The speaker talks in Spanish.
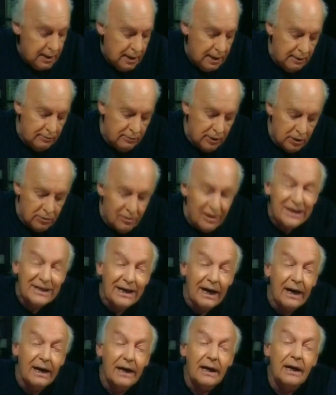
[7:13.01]
y me lo va a
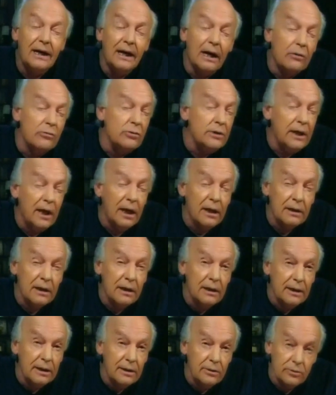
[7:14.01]
traer en la uña
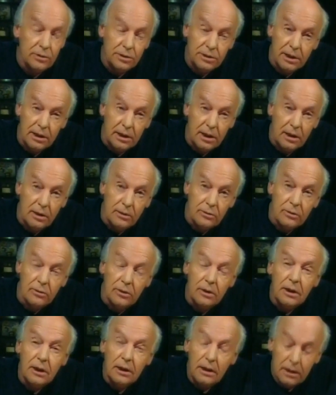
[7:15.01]
del dedo chiquito
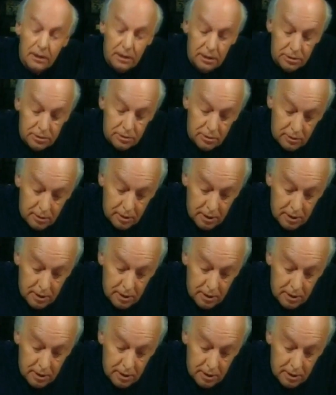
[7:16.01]
y yo